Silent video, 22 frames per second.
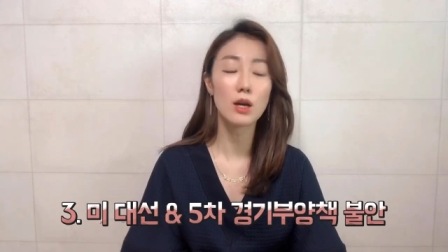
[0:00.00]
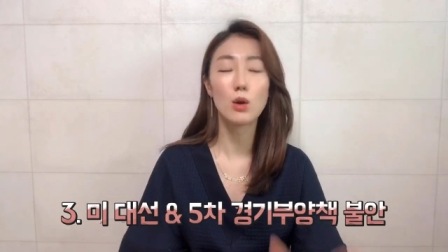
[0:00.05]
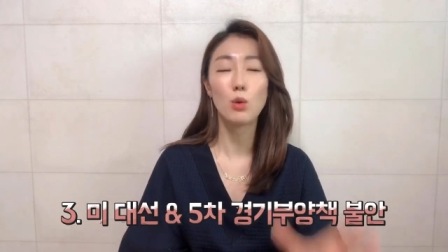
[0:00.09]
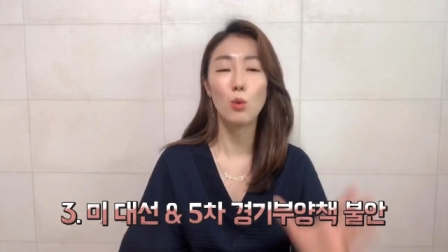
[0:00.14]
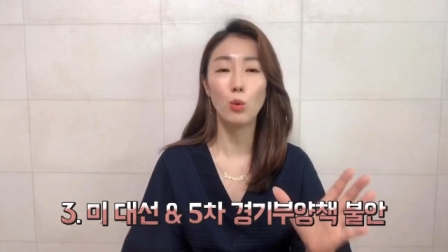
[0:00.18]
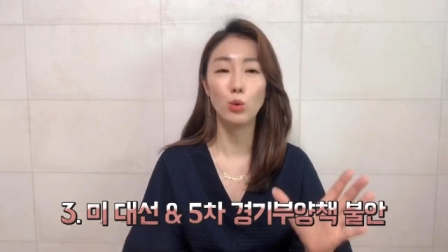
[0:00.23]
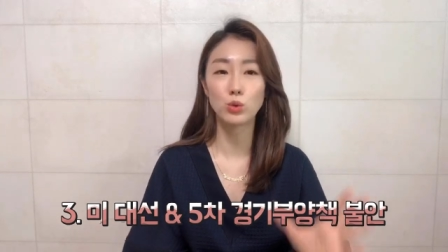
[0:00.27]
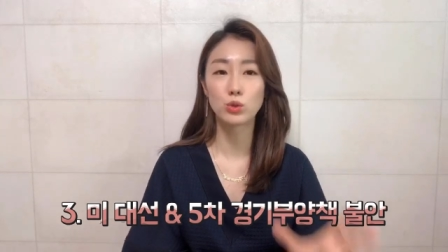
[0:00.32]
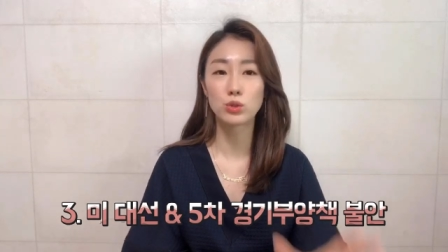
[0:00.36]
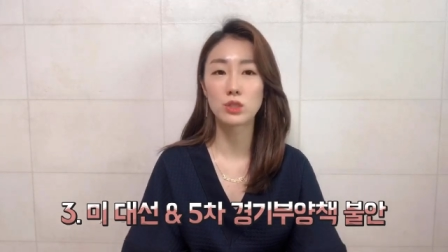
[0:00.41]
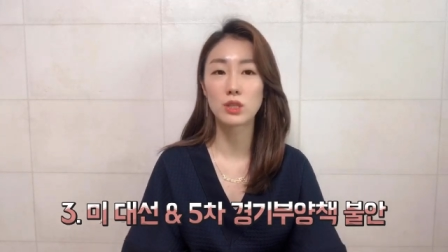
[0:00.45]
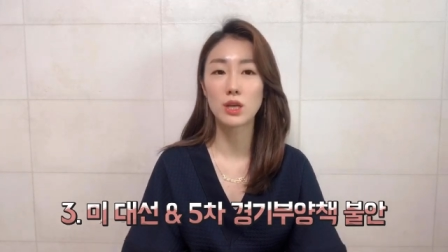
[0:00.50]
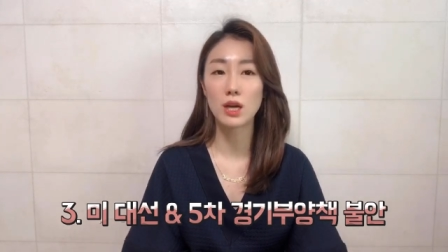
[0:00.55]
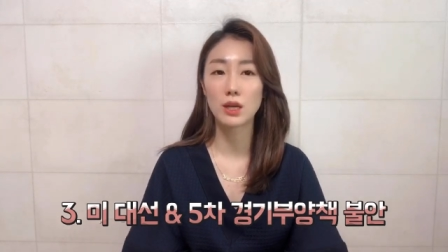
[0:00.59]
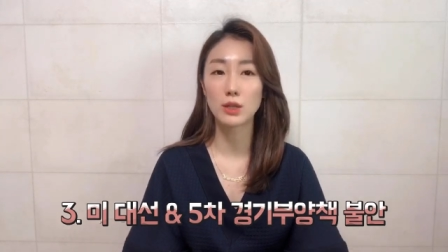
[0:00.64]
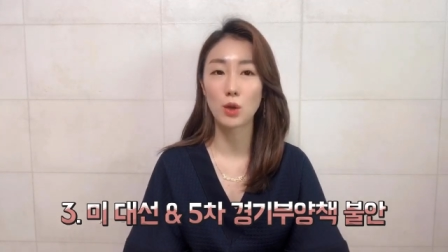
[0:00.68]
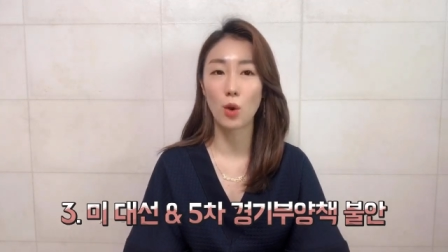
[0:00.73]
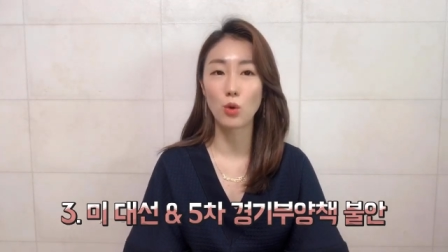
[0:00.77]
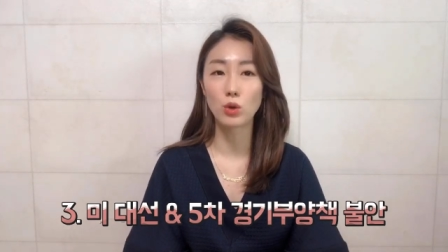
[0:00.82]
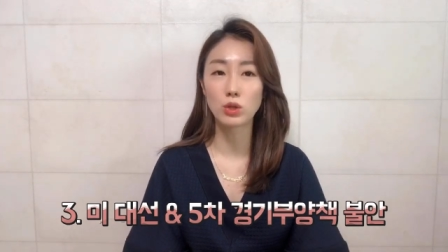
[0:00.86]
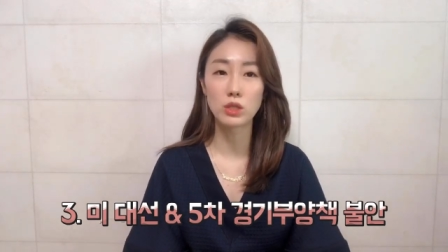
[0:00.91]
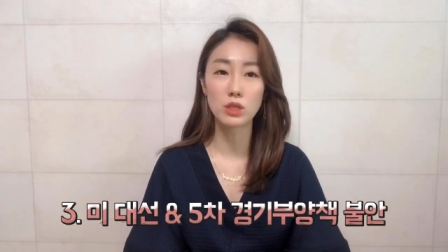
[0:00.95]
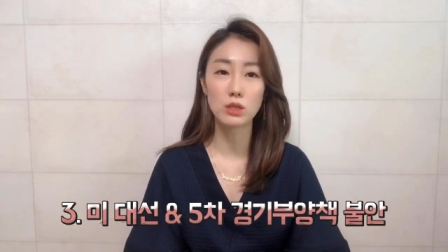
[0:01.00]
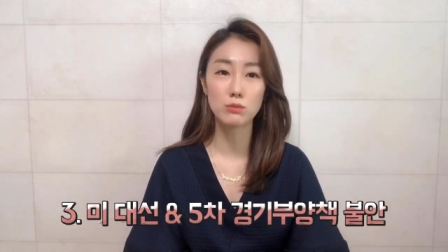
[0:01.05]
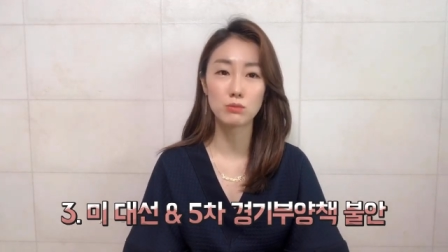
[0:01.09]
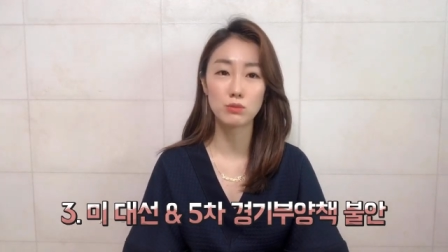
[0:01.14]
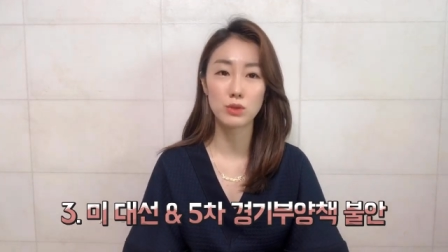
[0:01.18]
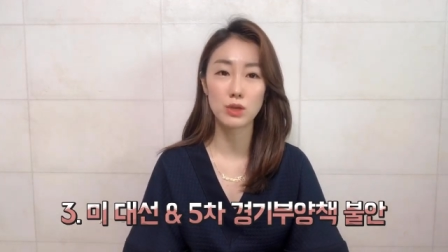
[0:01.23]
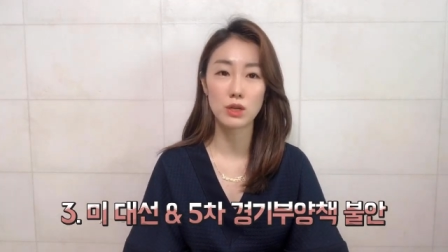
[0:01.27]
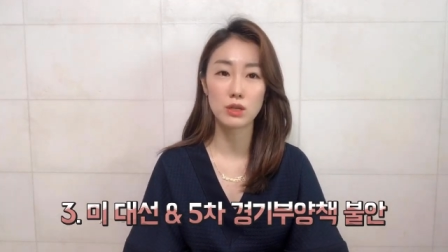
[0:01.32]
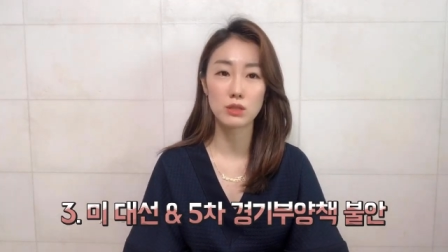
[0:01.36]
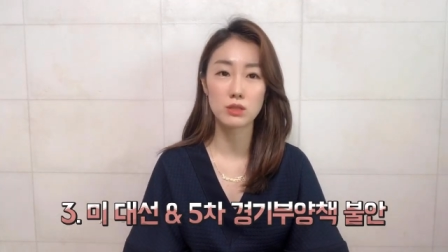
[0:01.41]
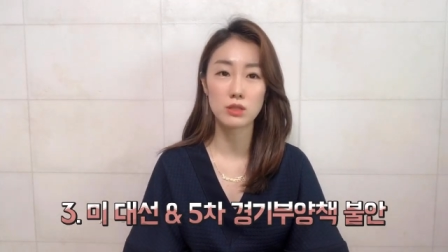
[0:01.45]
5차
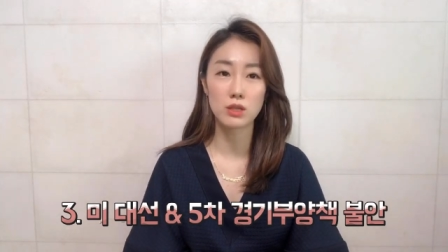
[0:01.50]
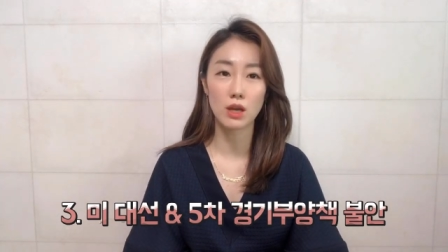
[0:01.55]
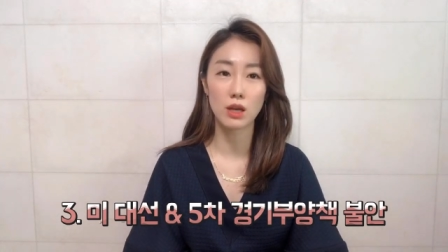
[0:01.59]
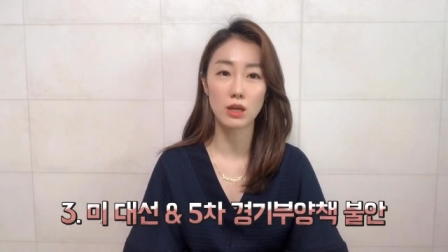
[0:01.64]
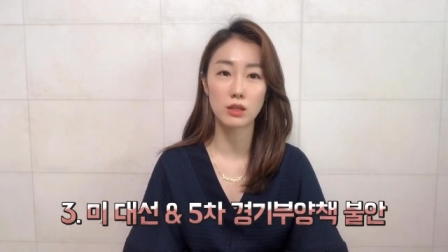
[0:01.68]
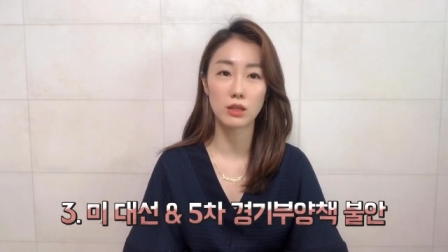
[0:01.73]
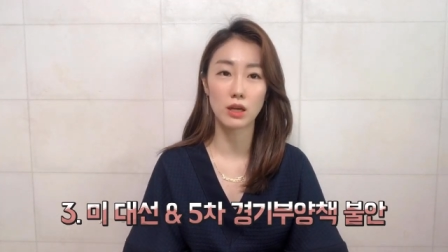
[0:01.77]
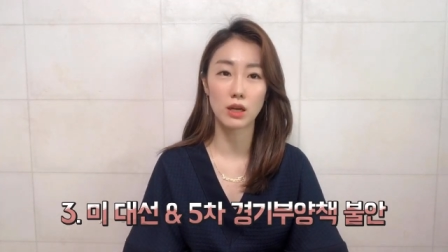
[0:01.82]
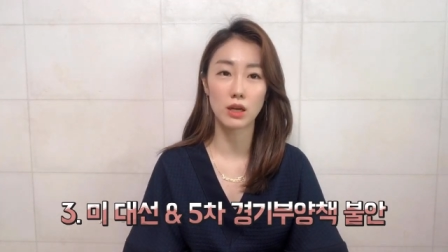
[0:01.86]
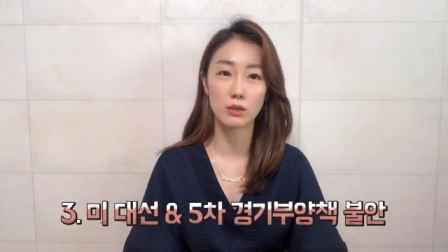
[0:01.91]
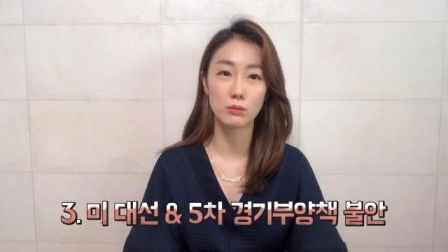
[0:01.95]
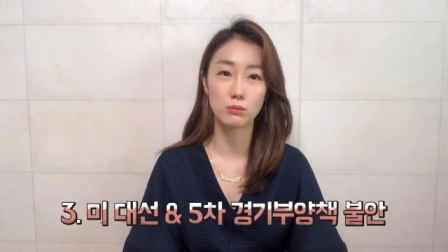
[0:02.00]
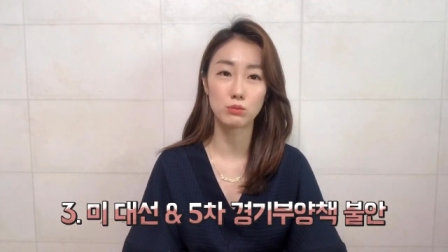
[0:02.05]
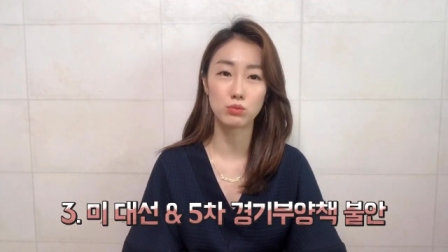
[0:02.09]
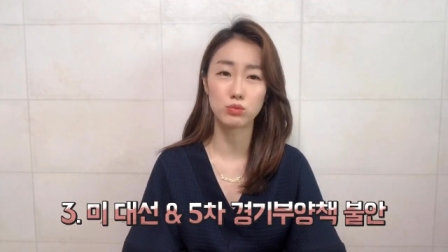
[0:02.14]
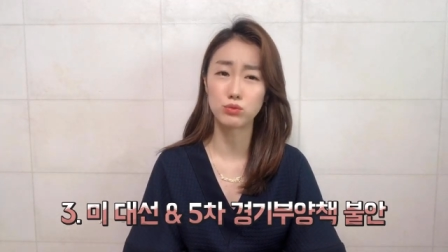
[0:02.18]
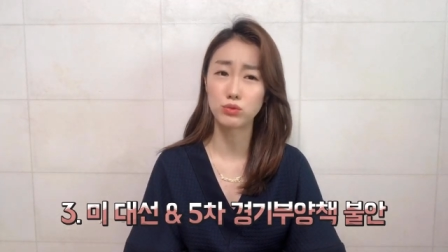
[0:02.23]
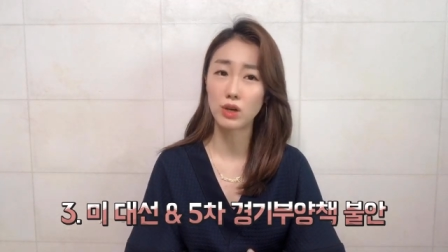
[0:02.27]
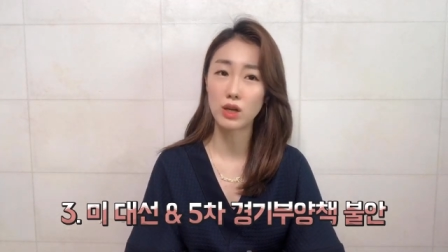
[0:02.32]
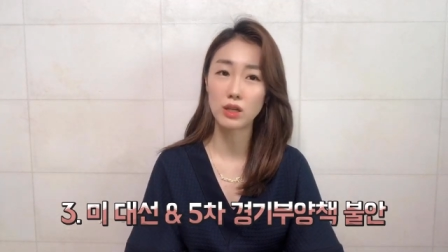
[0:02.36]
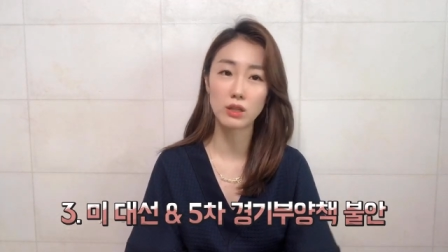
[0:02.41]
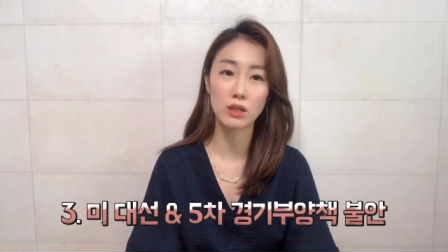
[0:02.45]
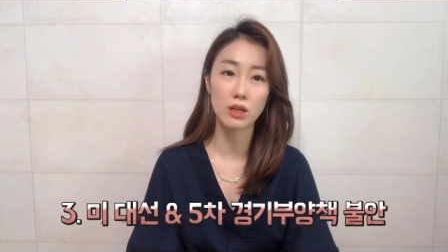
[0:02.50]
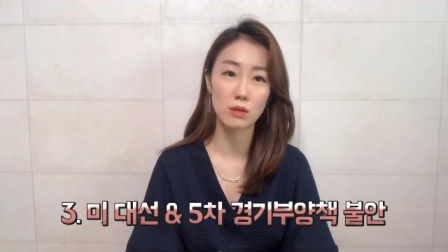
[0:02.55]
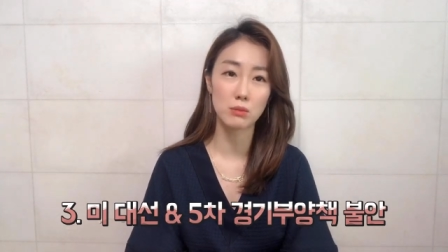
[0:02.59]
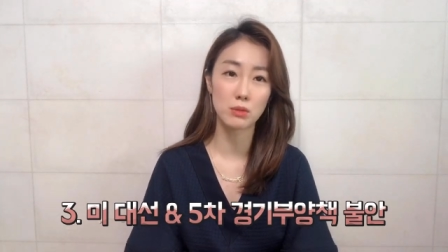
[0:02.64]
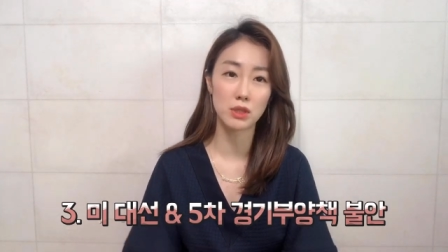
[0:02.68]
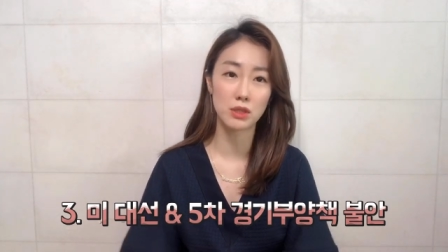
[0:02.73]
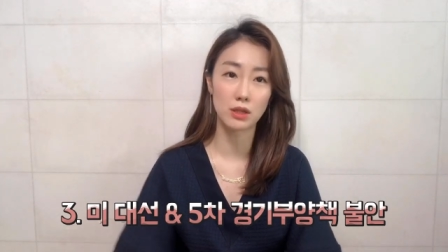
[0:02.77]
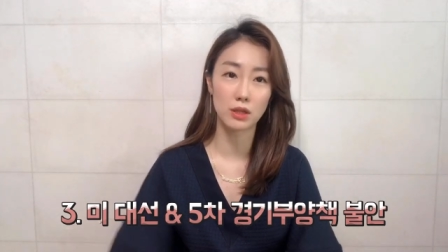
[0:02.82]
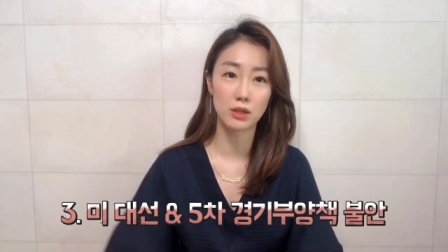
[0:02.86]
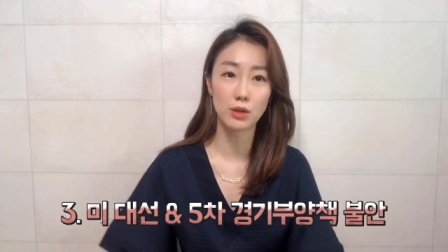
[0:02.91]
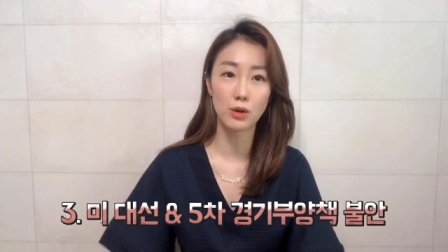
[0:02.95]
경기부양책에 대한
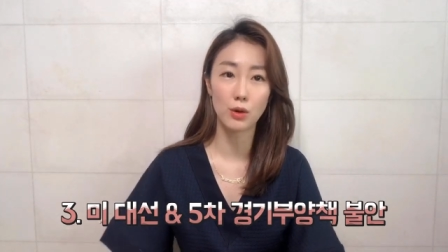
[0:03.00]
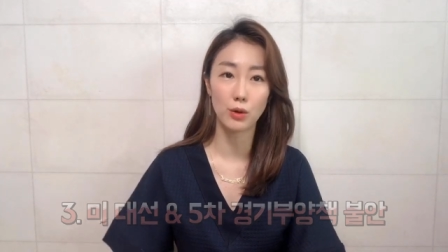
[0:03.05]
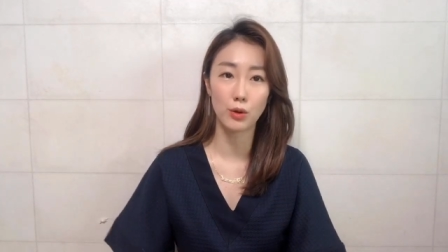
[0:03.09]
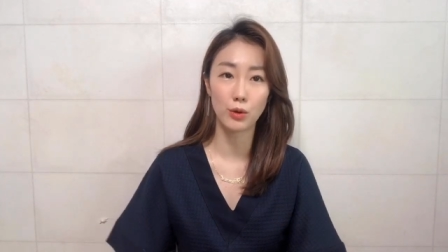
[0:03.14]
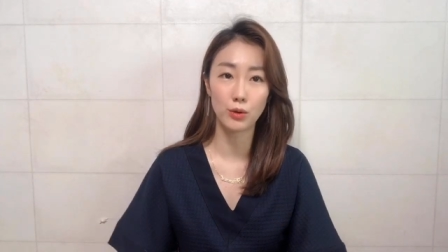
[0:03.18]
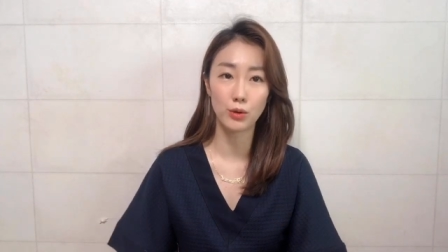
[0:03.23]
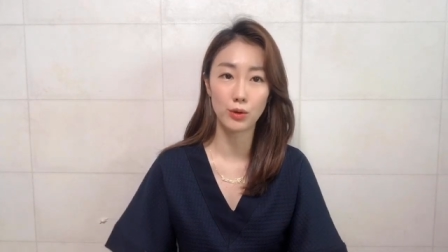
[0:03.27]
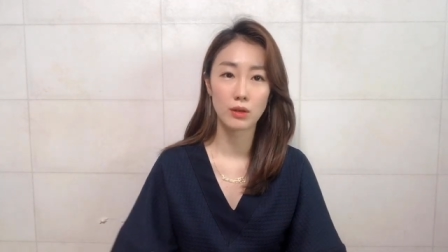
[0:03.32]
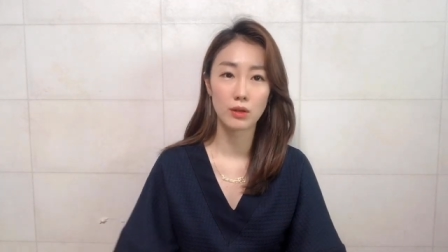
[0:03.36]
불안감인데요.